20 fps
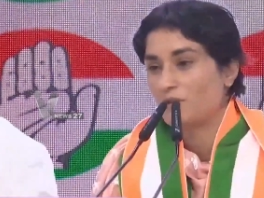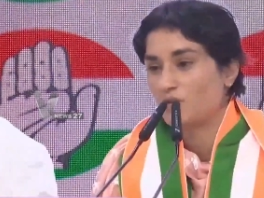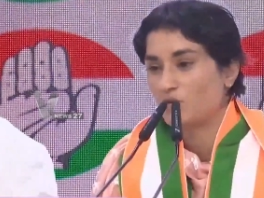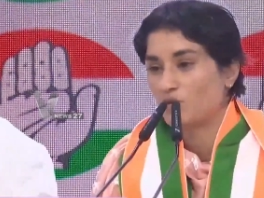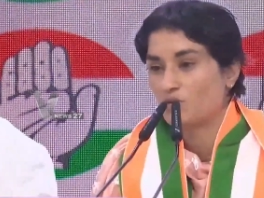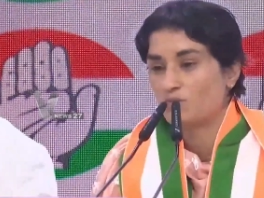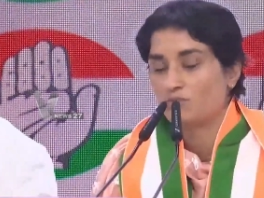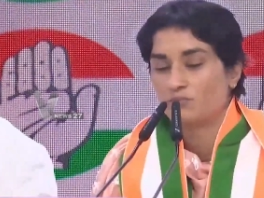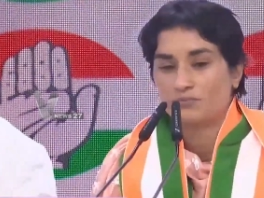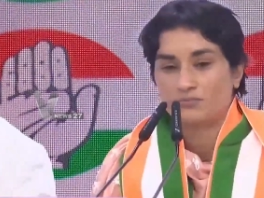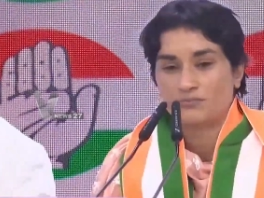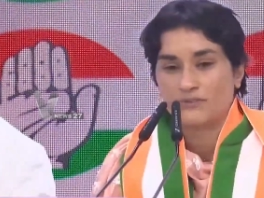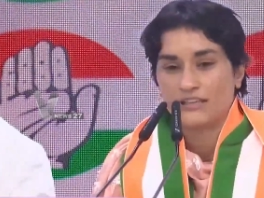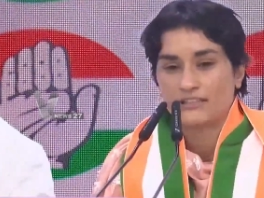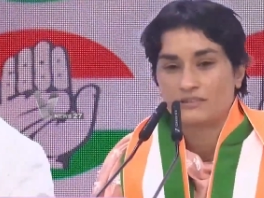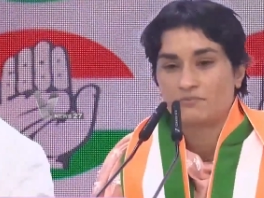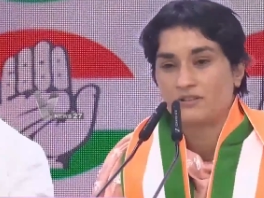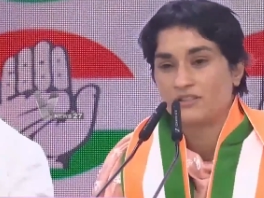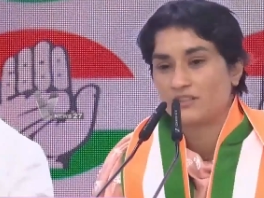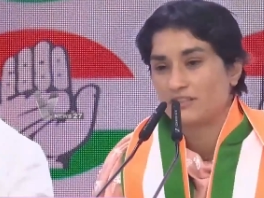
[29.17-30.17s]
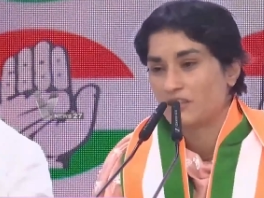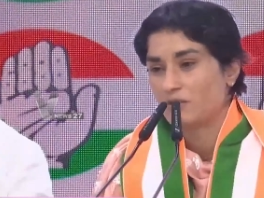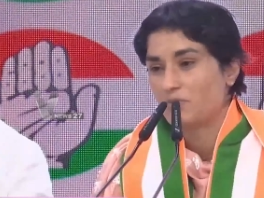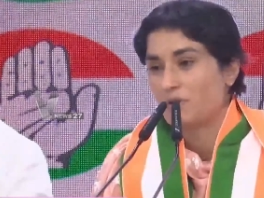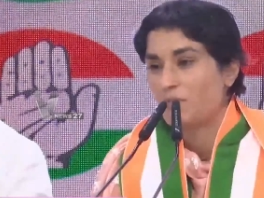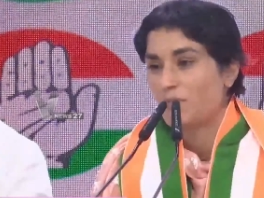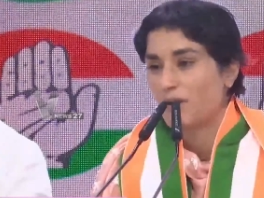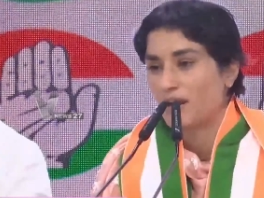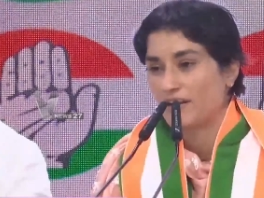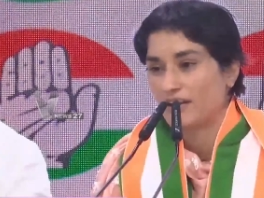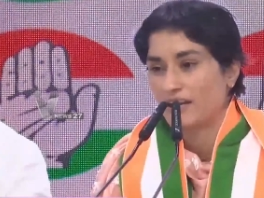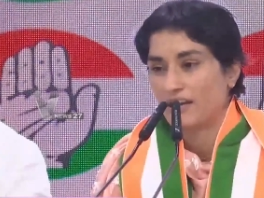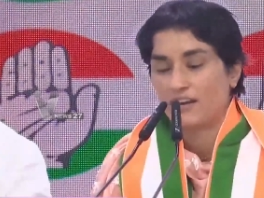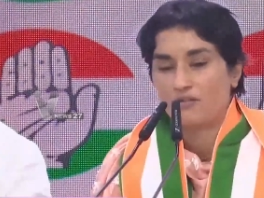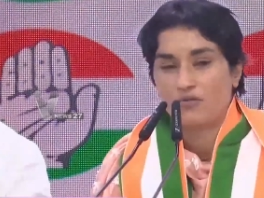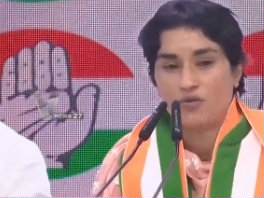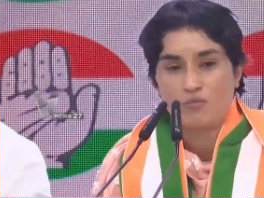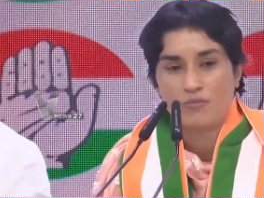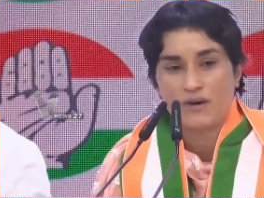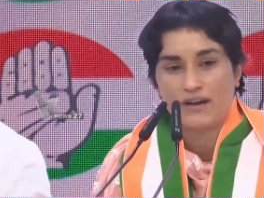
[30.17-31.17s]
இந்நிகழ்வின் போது காங்கிரஸ் கட்சியின்
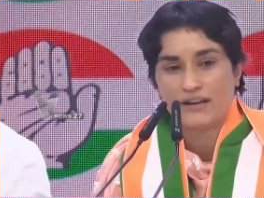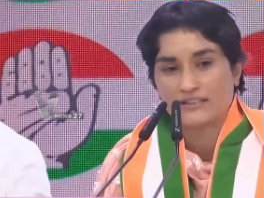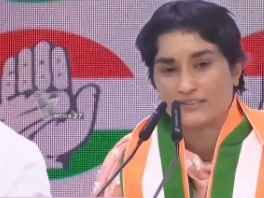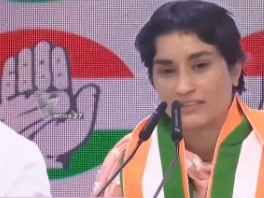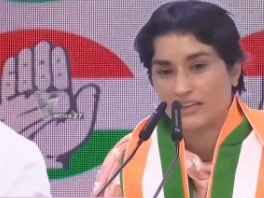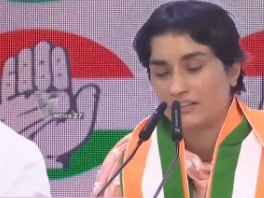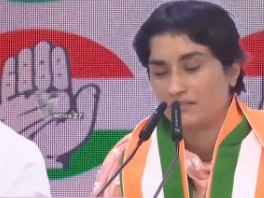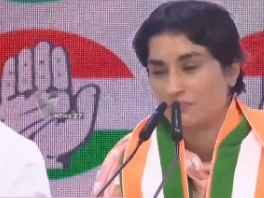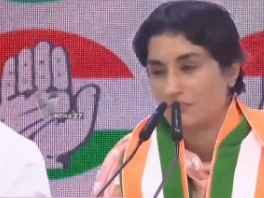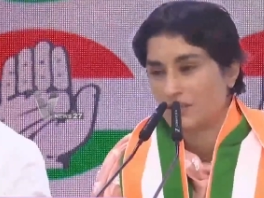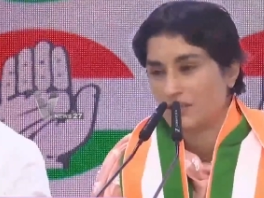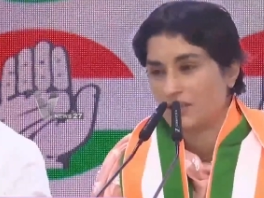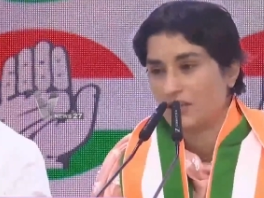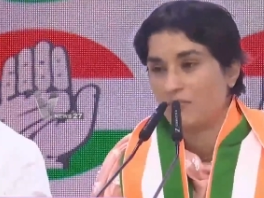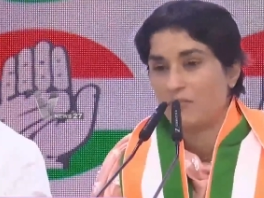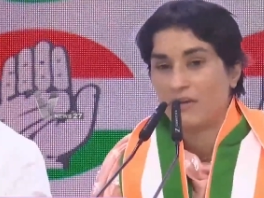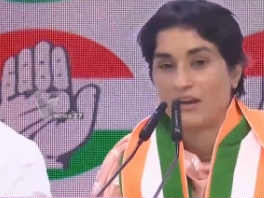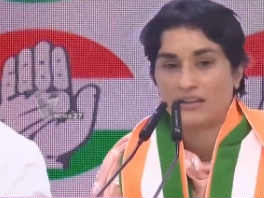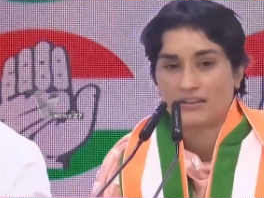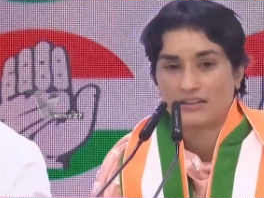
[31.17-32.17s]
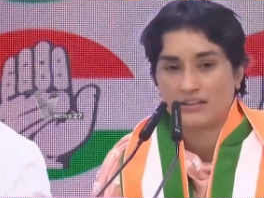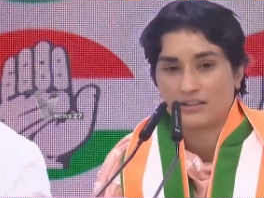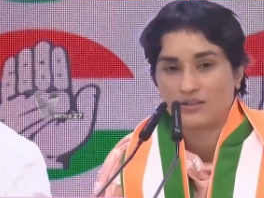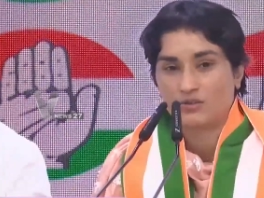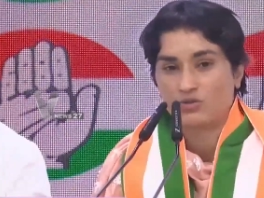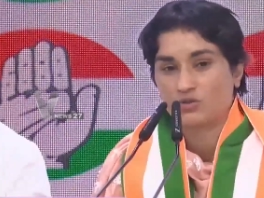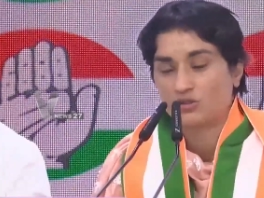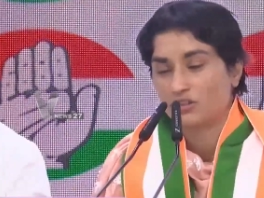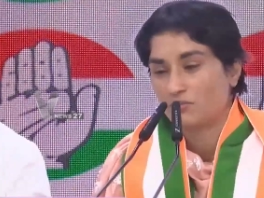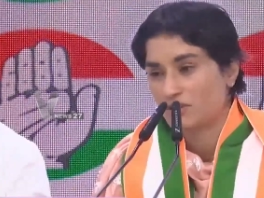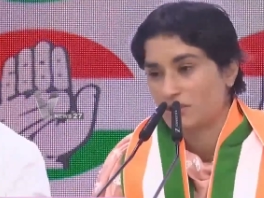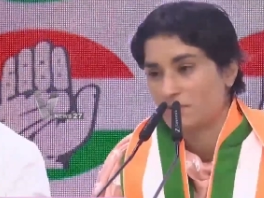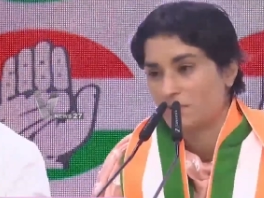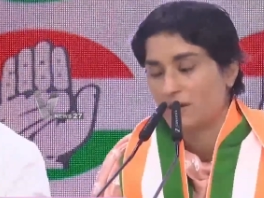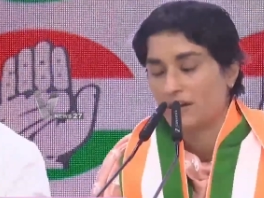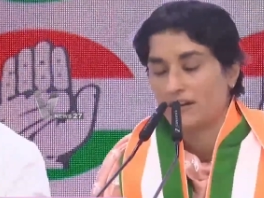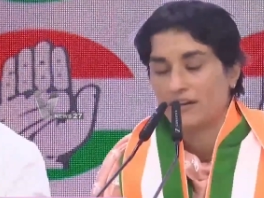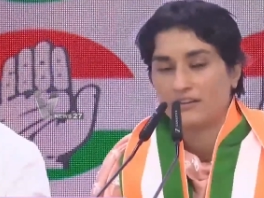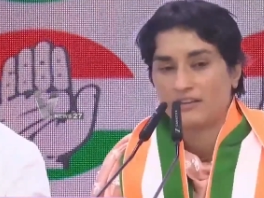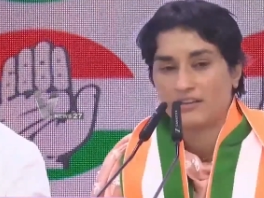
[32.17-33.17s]
மூத்த தலைவர்கள் உடன் இருப்பார்கள் எனவும்
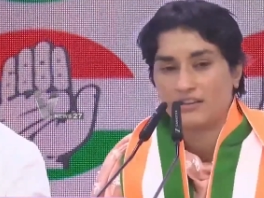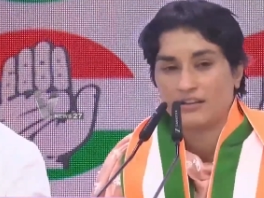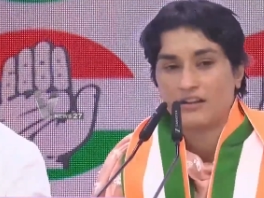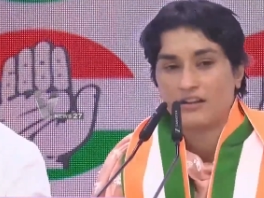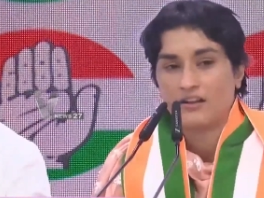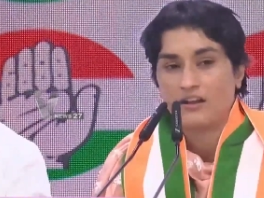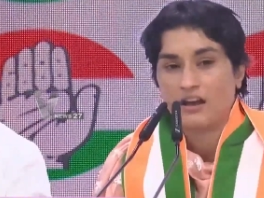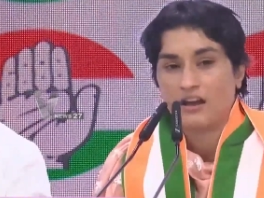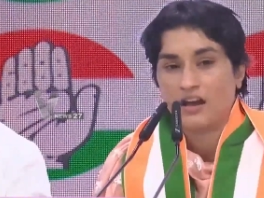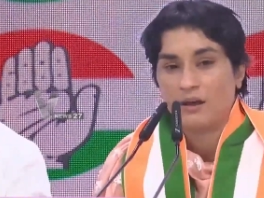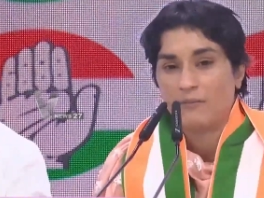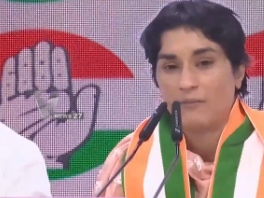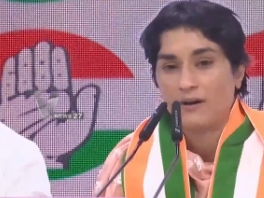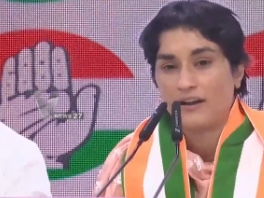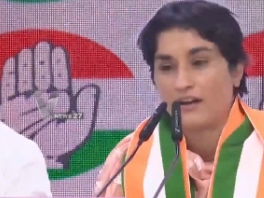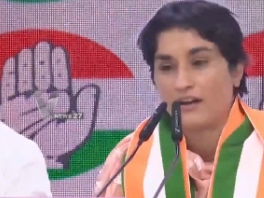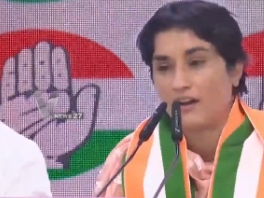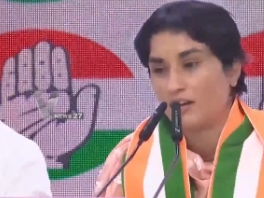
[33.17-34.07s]
தகவல் தெரிவிக்கப்பட்டுள்ளது